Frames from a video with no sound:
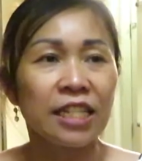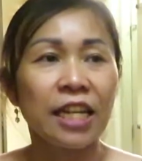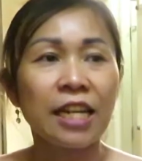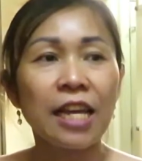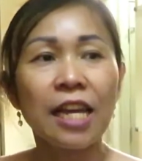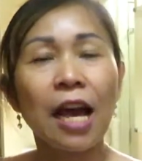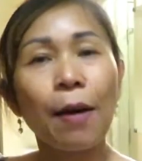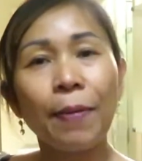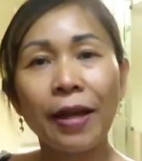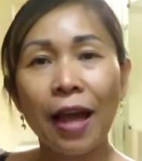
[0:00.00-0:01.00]
Jadi
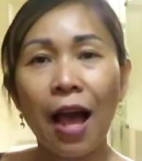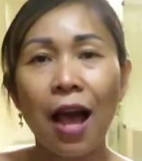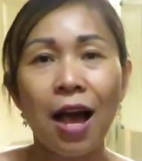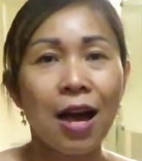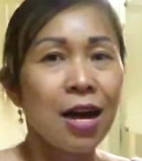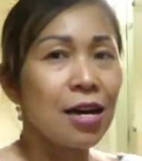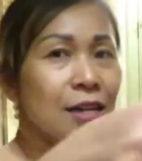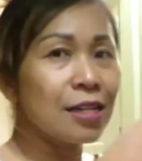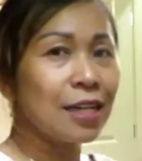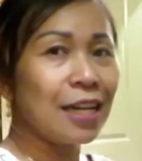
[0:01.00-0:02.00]
apa ya
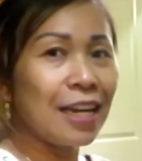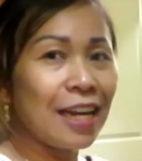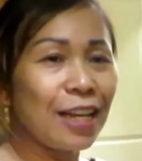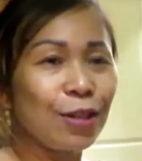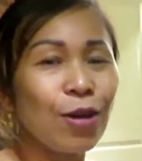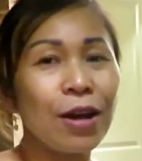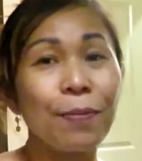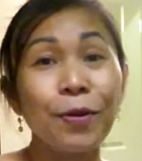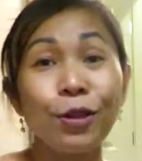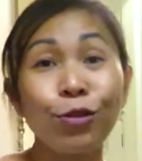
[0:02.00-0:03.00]
eh, keliling itu
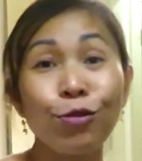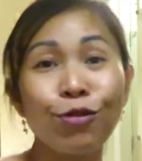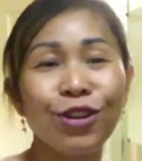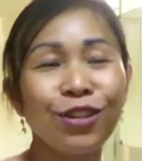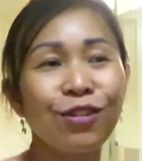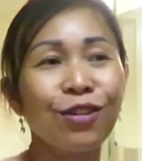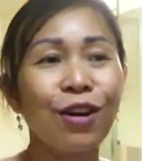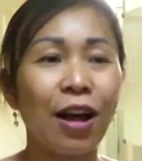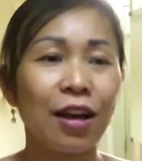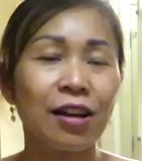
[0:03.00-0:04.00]
ada pintu gitu
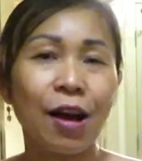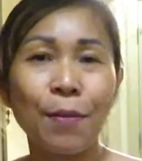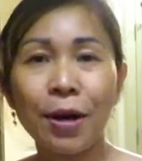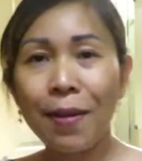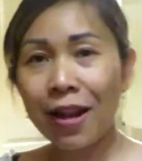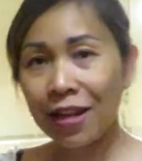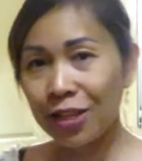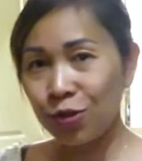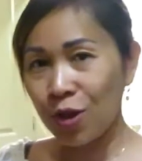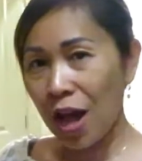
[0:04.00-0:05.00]
loh kak ke kamar
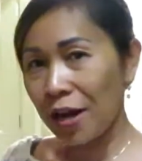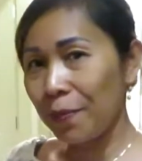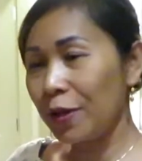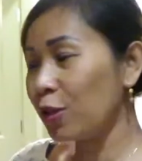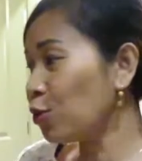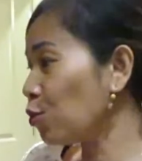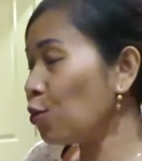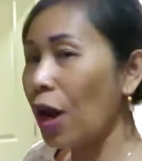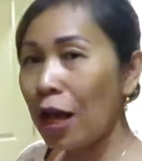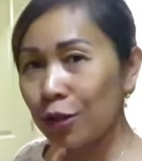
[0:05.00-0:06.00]
mandi juga ada
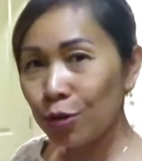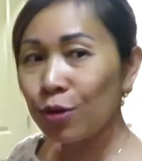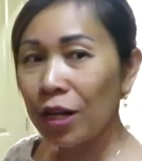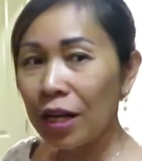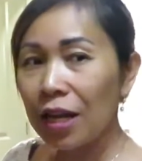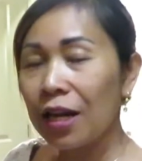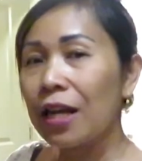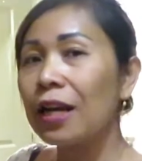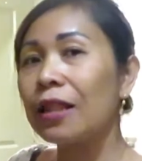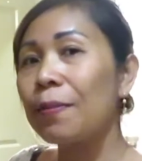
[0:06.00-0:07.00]
pintu langsung dari
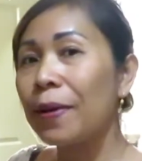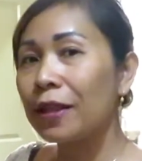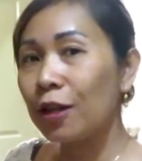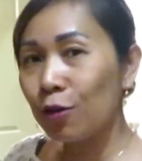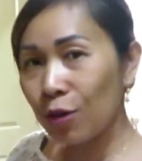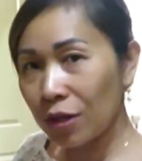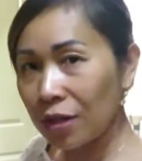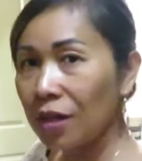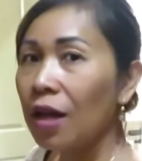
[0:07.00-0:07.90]
dari tempat tidur ke